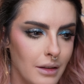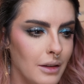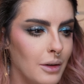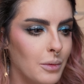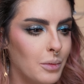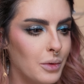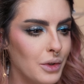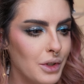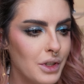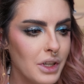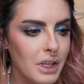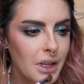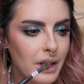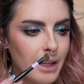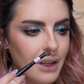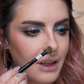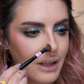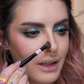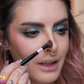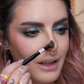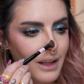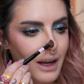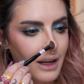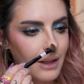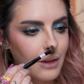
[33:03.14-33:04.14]
Eu podia ter
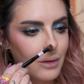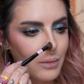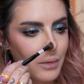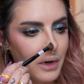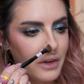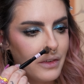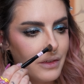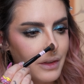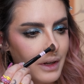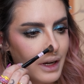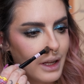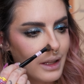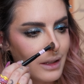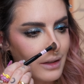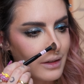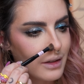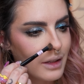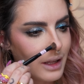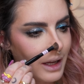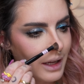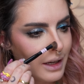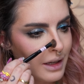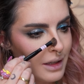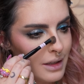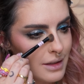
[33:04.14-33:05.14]
dado uma afinada no
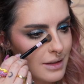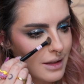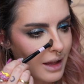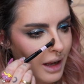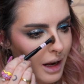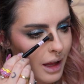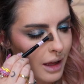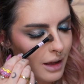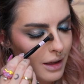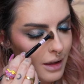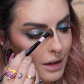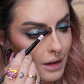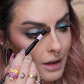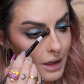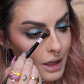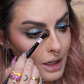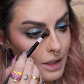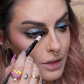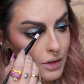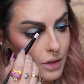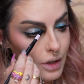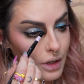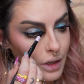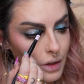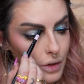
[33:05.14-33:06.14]
nariz, sei lá.
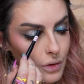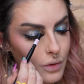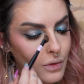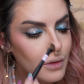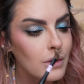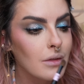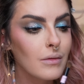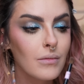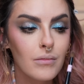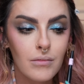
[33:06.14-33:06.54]
Só que eu não.